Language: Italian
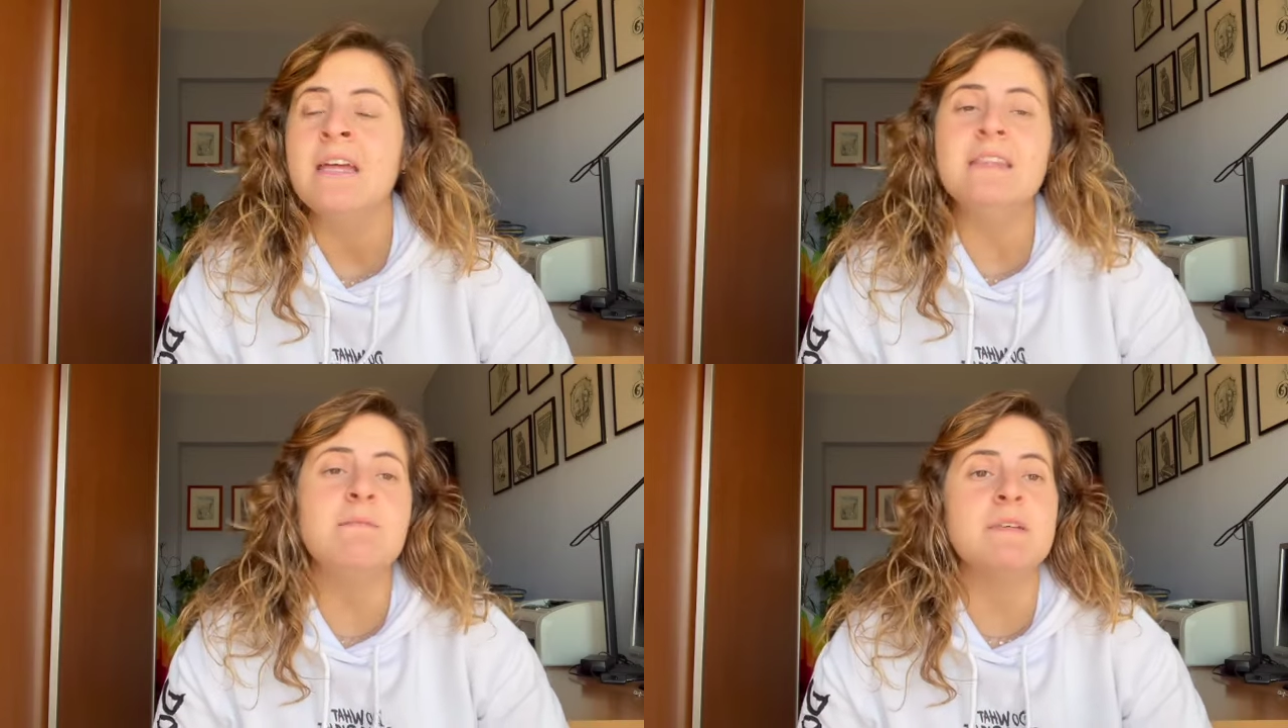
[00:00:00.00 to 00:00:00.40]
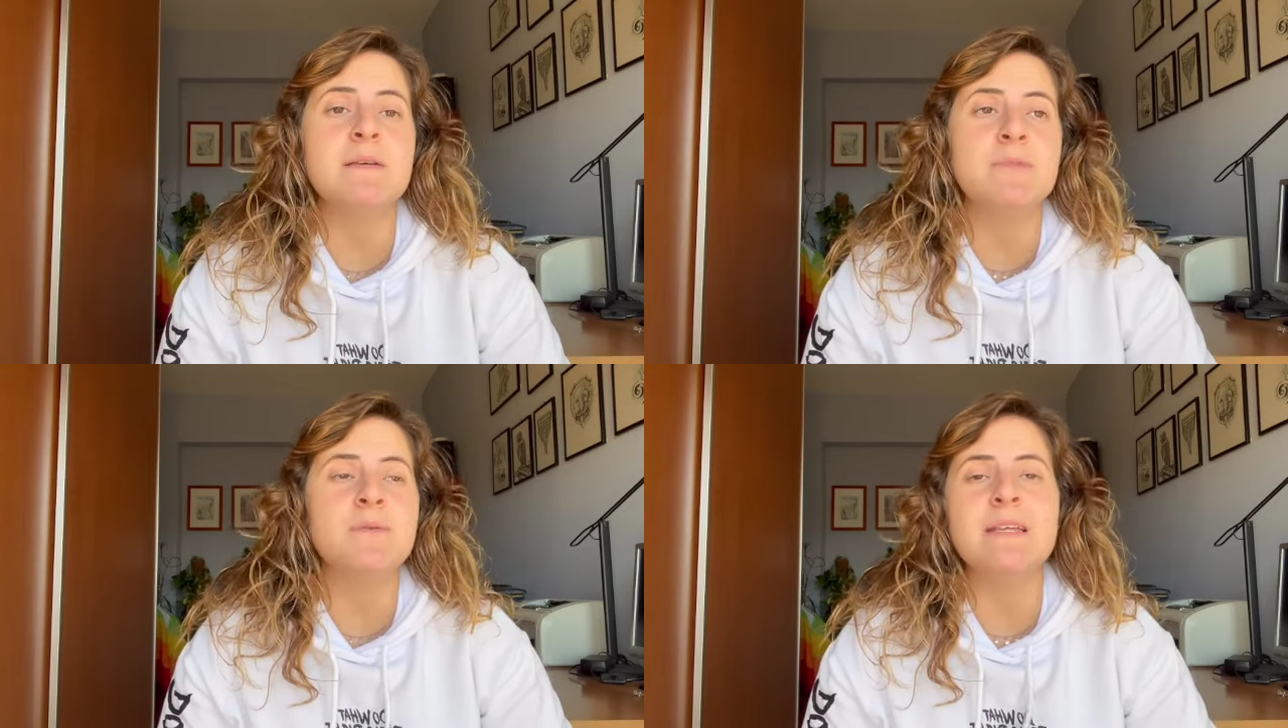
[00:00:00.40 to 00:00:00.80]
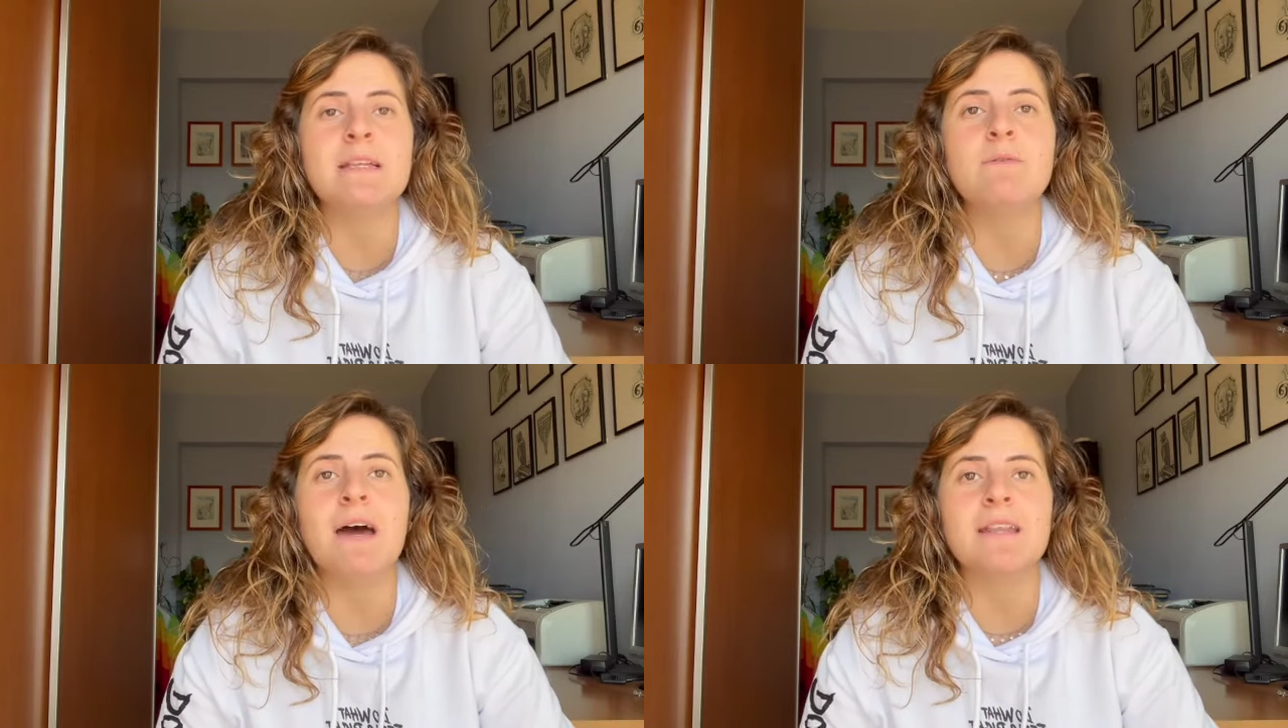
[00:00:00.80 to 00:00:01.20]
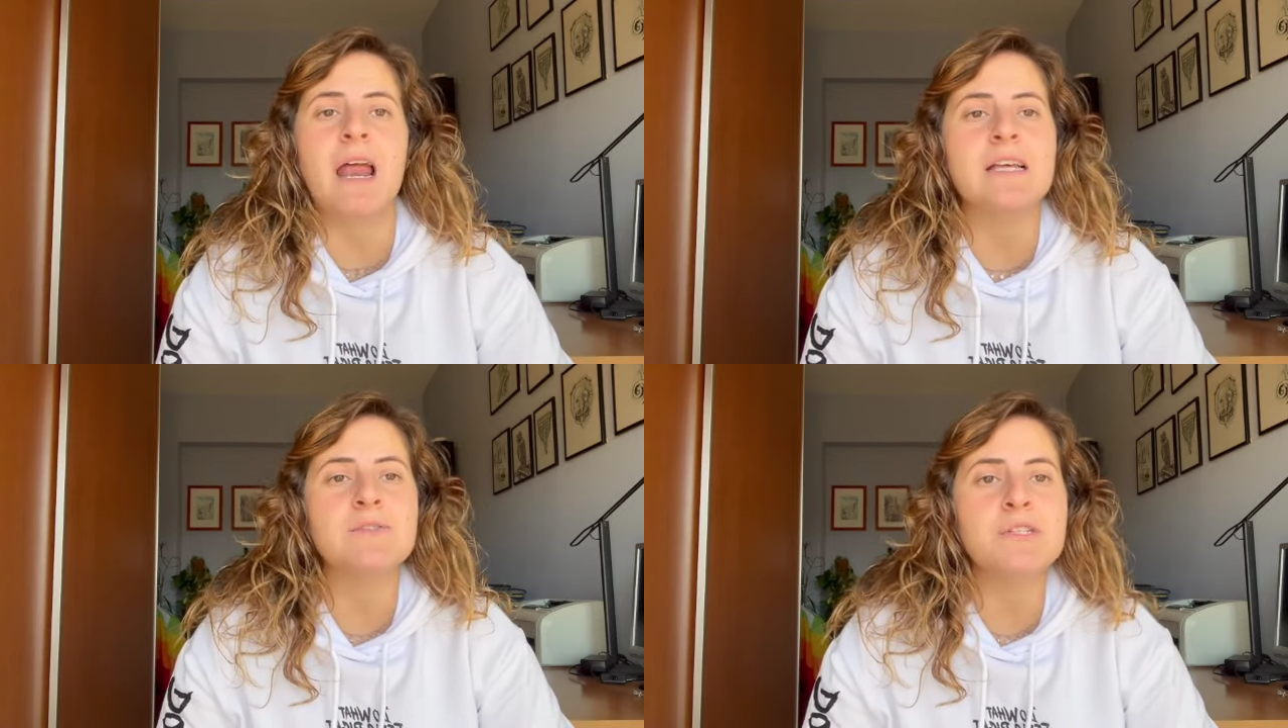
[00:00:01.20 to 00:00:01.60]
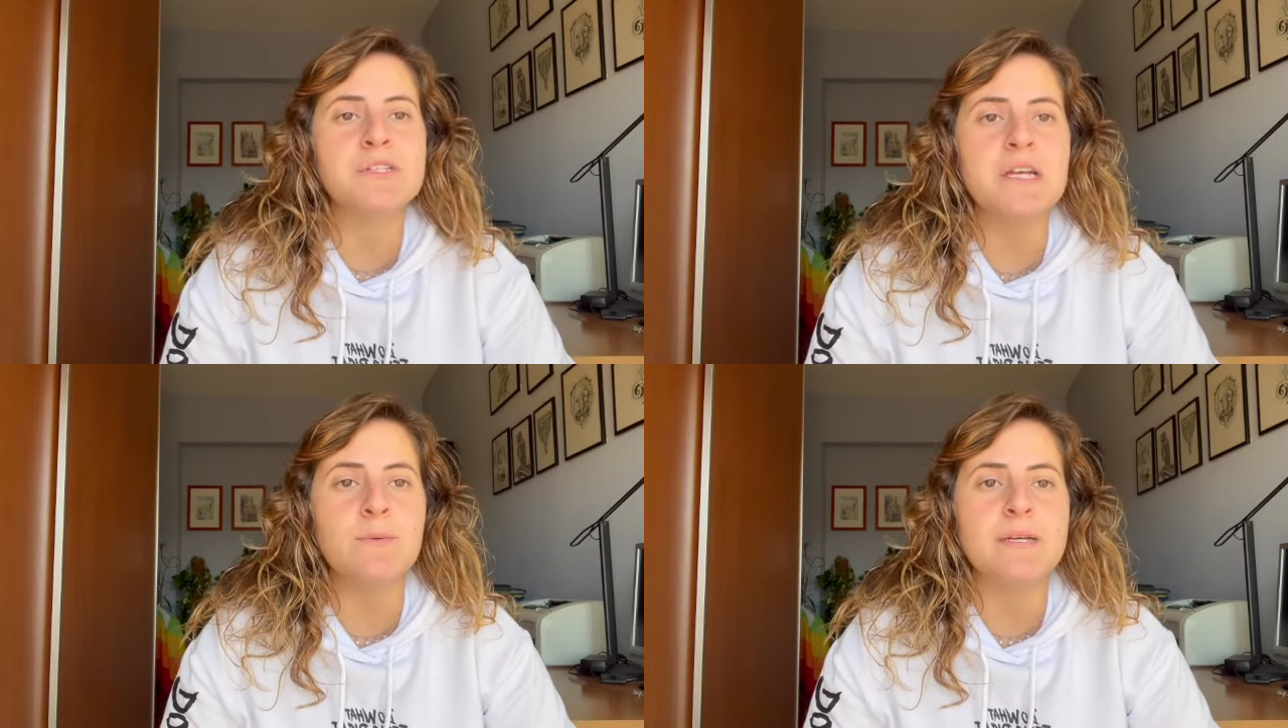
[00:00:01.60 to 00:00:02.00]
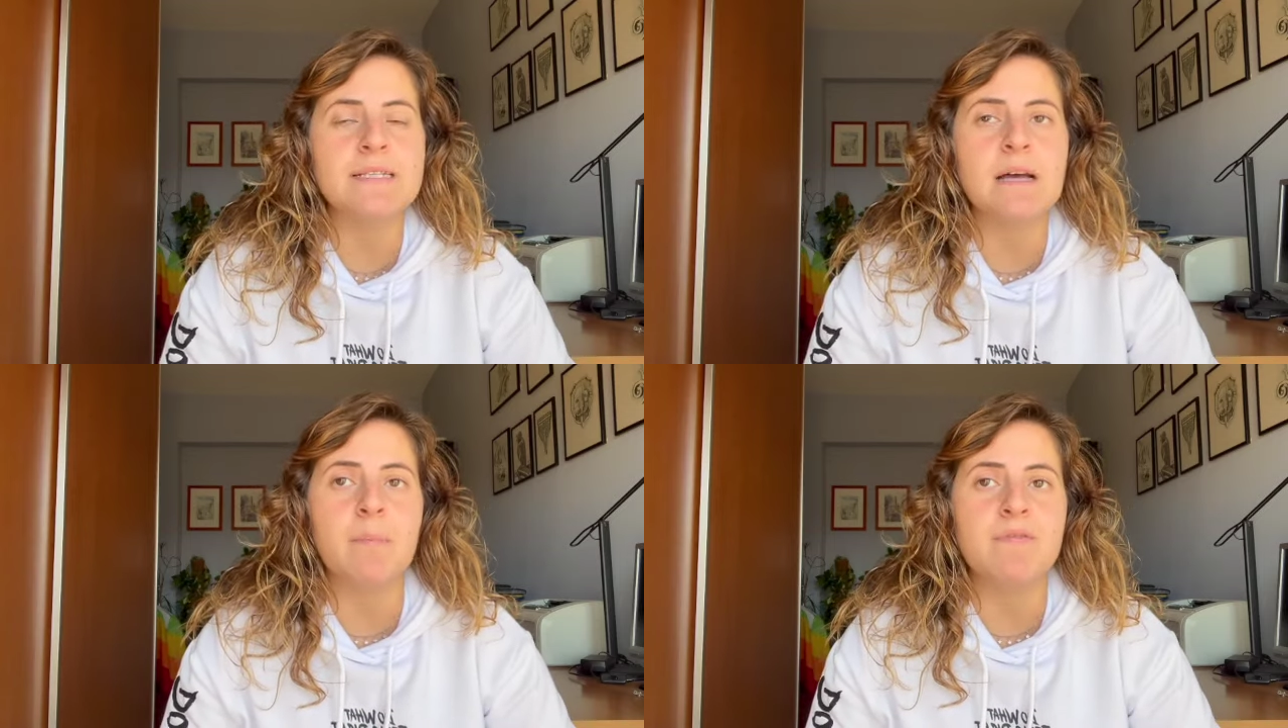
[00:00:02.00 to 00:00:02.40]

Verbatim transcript: Dimmi semplicemente, guarda, la situazione è questa,